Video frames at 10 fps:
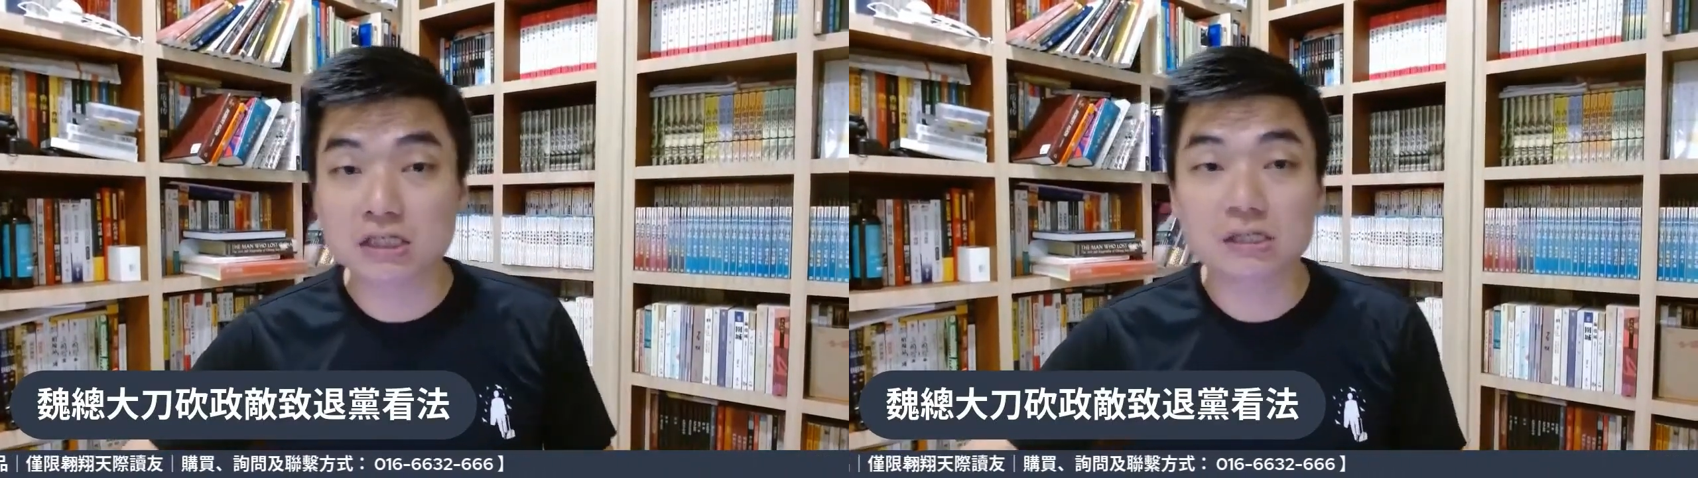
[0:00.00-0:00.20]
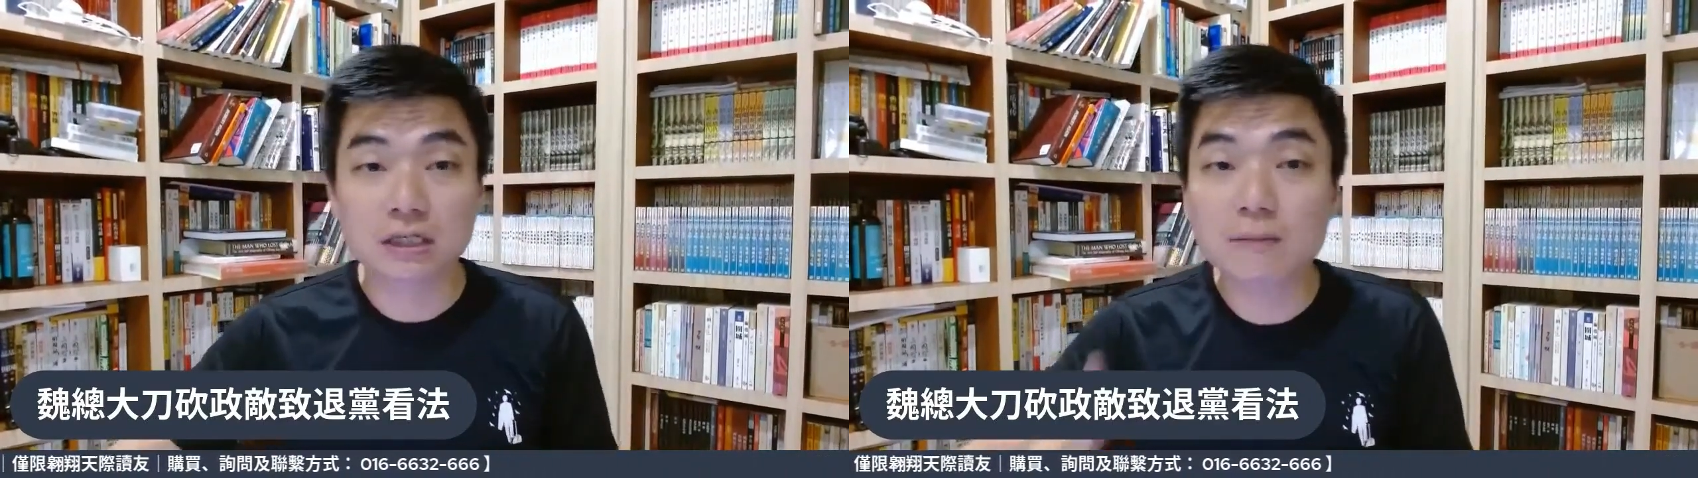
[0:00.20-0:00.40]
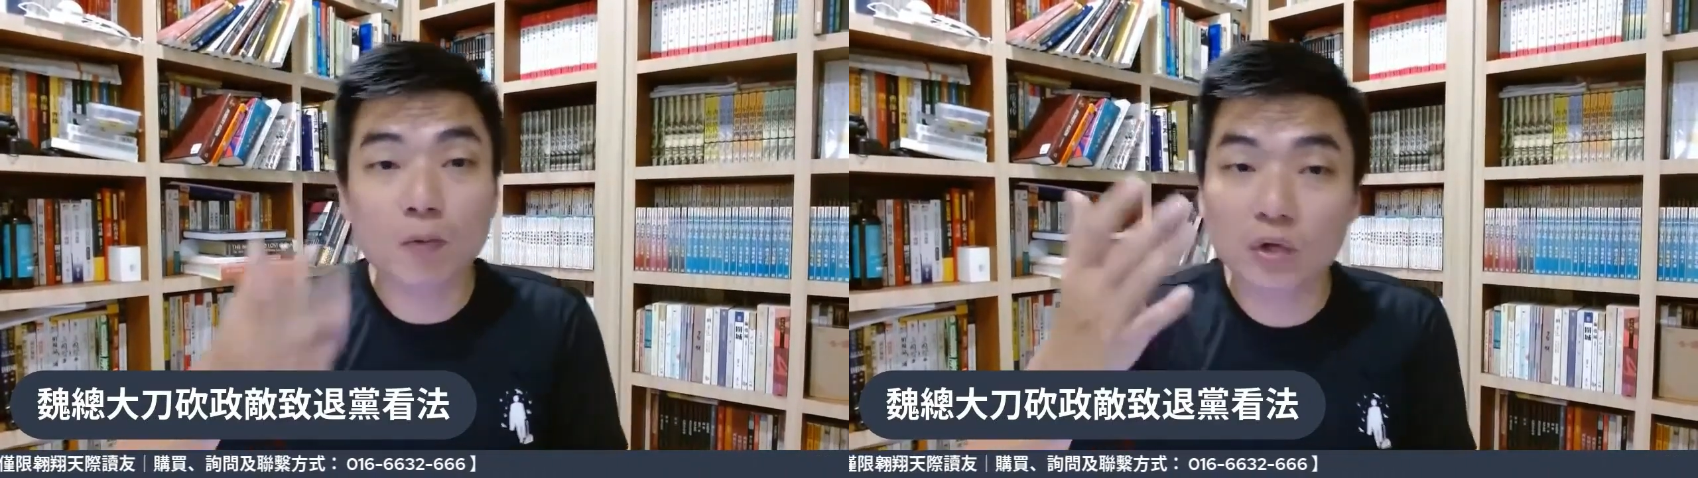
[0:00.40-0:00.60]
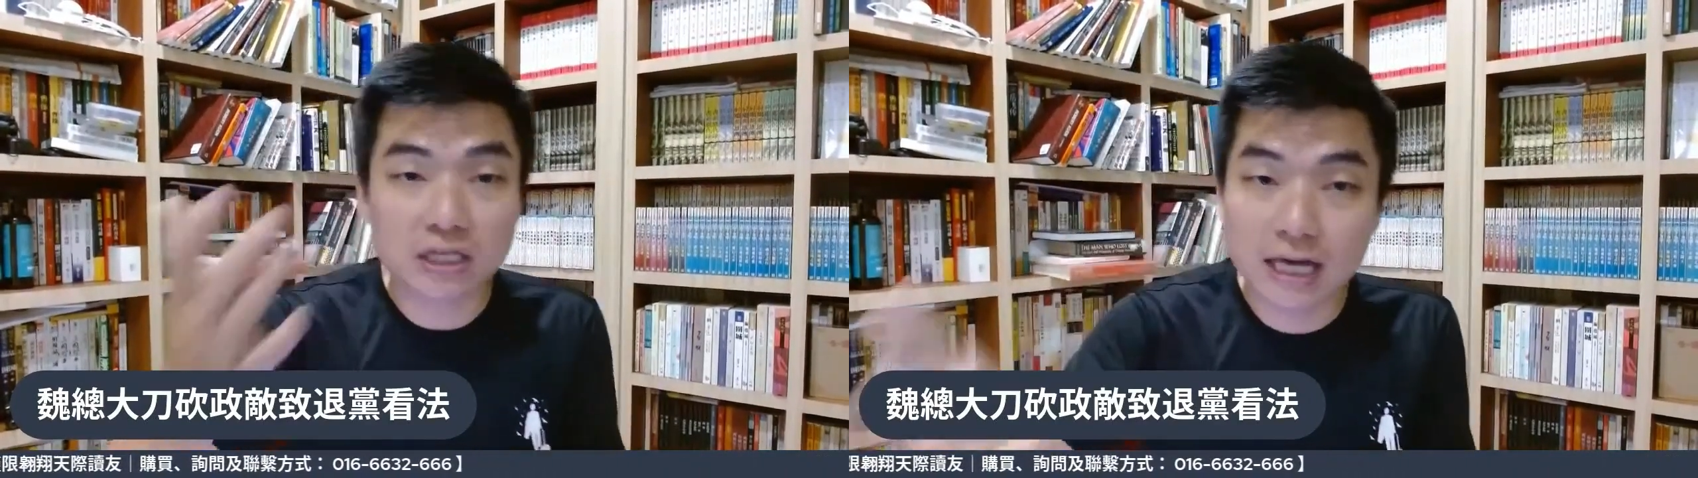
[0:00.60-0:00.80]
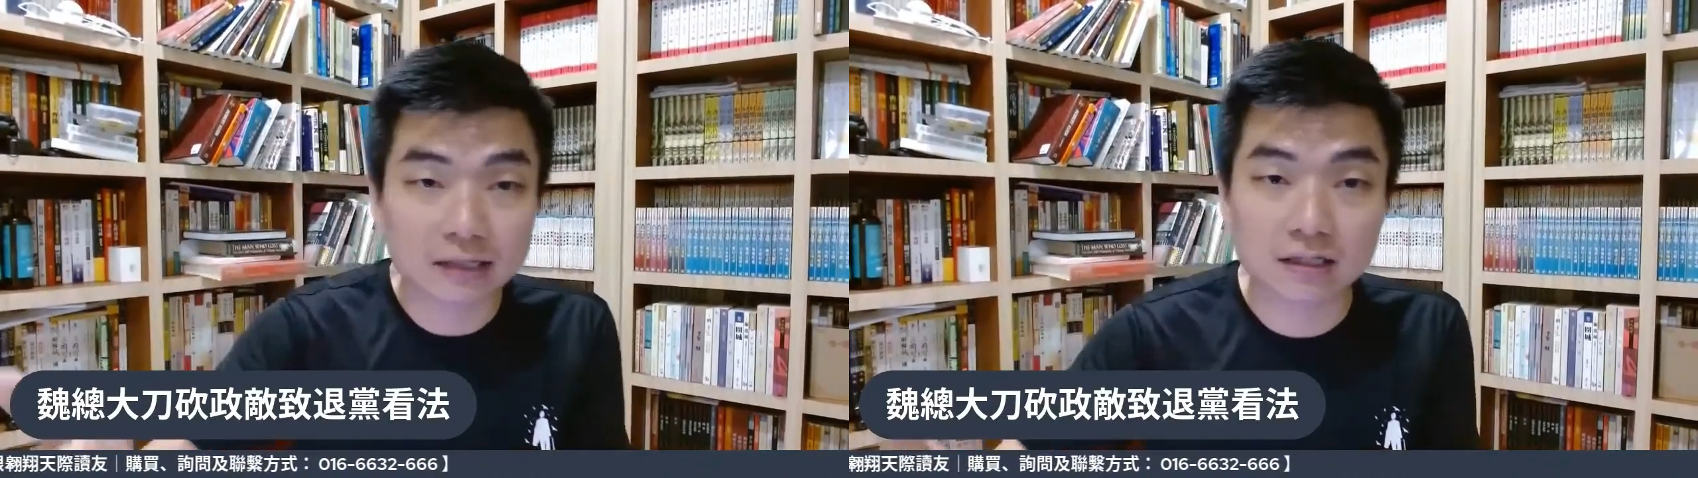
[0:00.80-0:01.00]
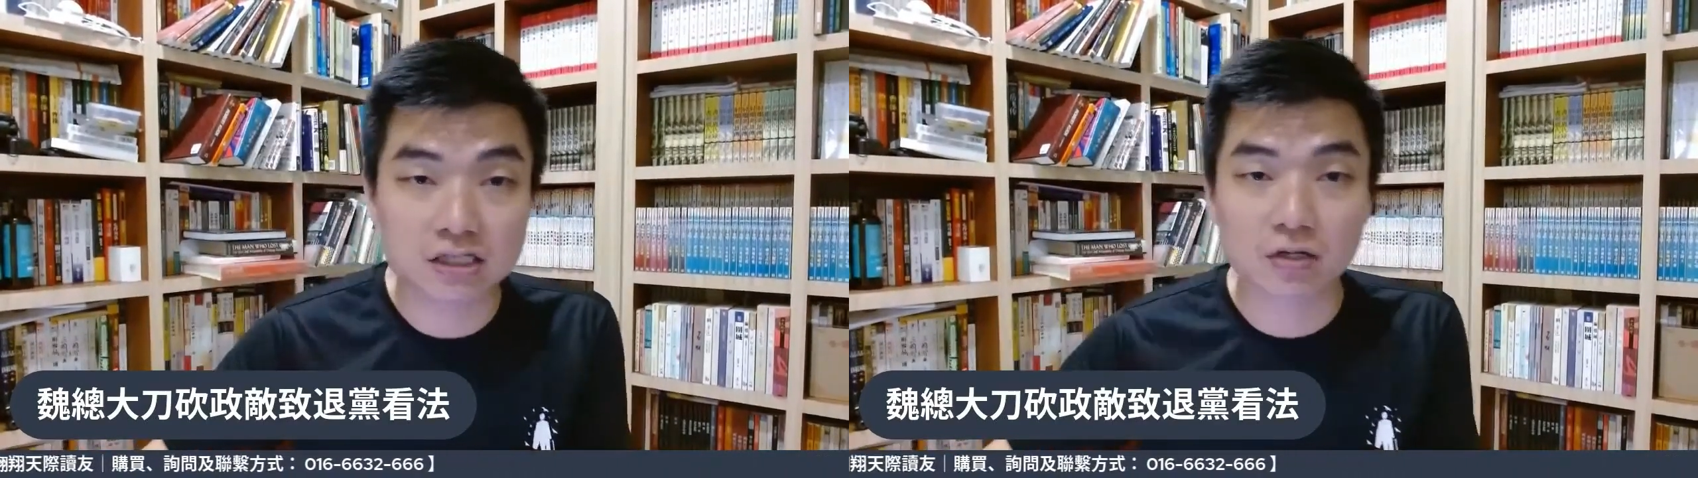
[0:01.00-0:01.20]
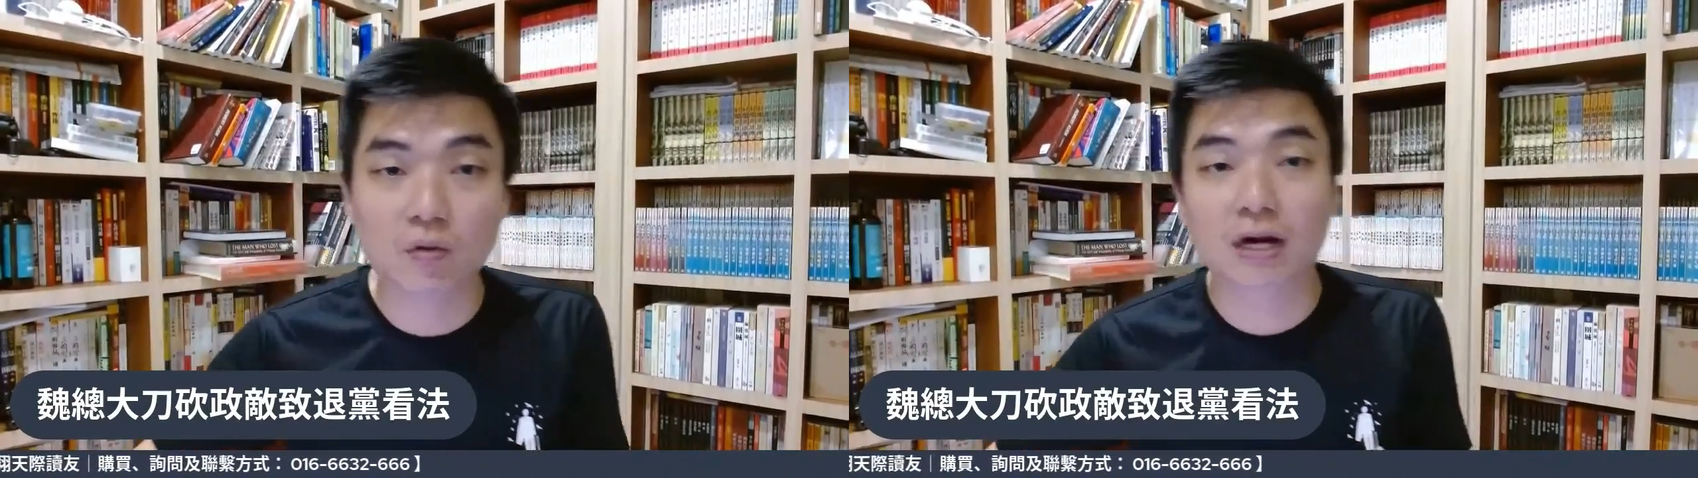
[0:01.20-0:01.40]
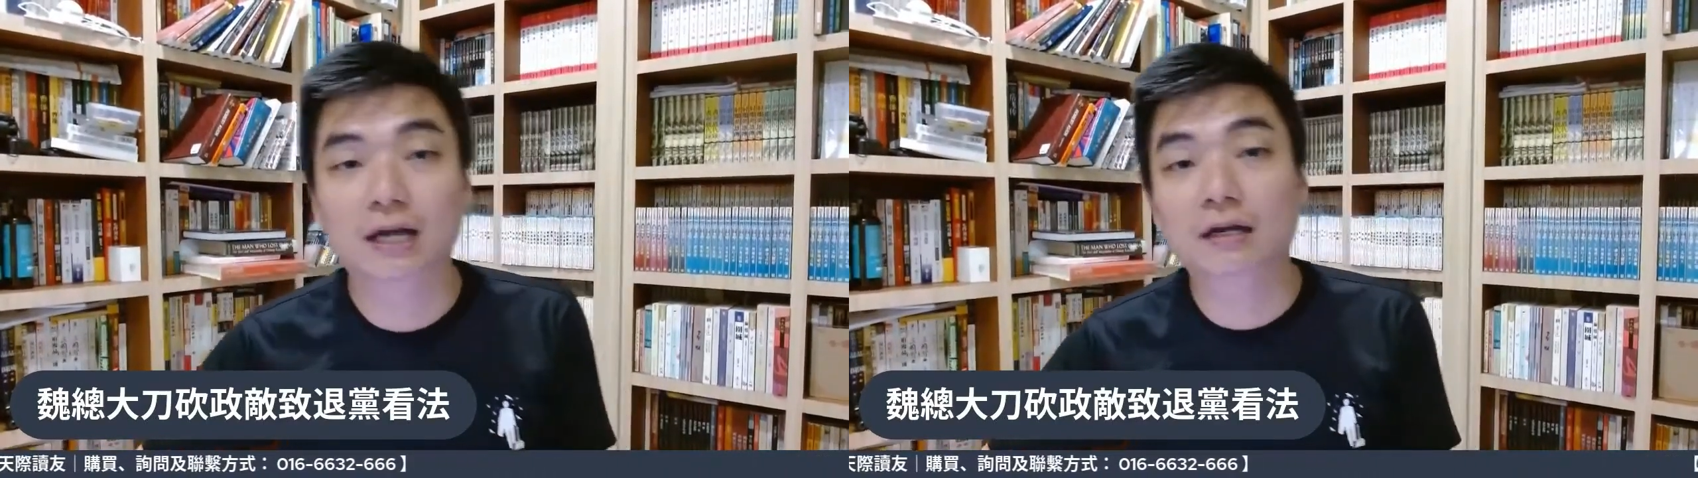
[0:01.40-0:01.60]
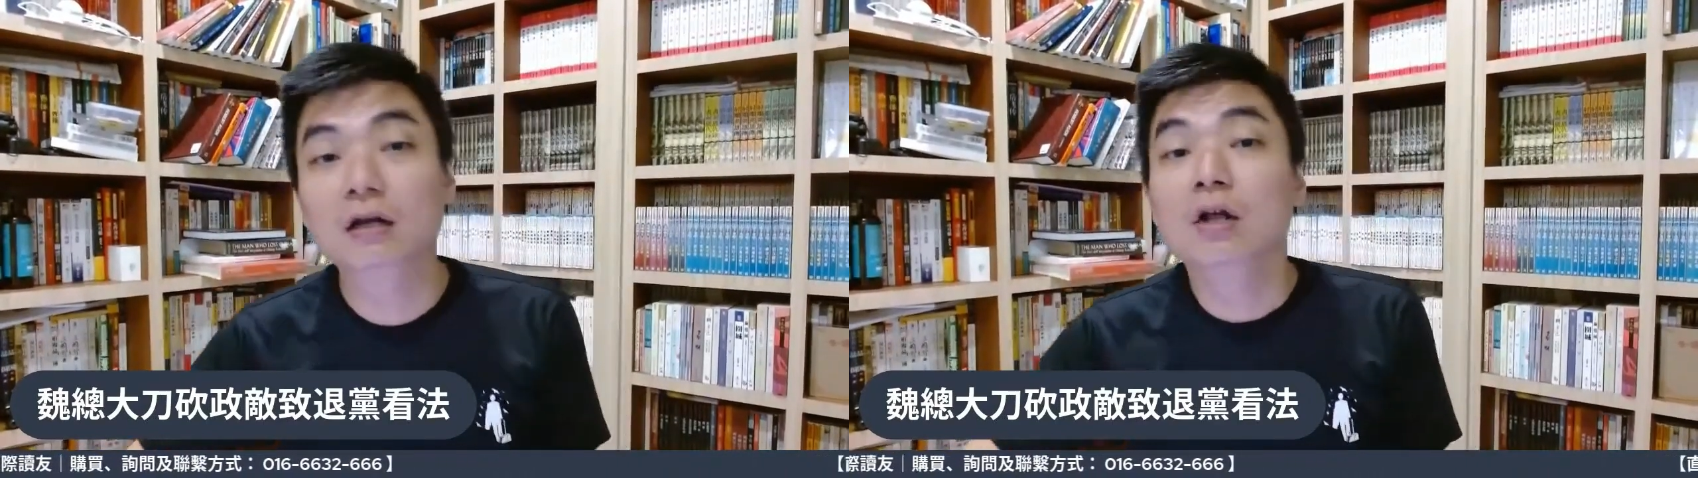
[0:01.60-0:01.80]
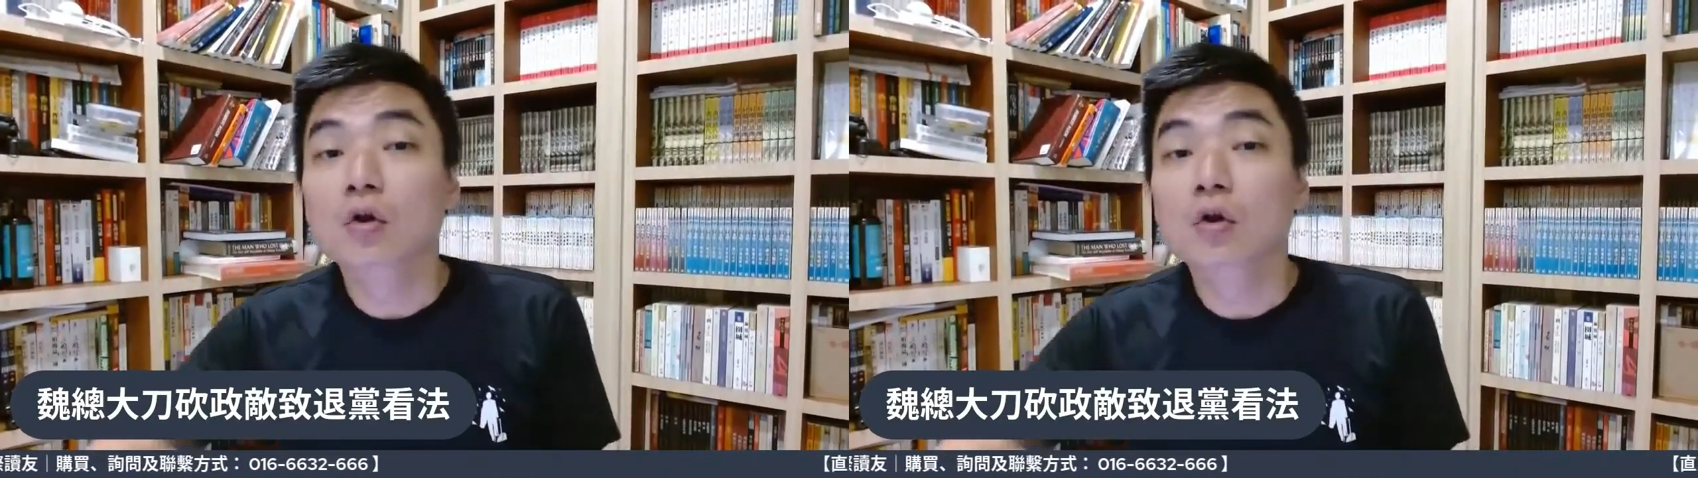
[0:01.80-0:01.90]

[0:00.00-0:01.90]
其实一模一样的情况来的。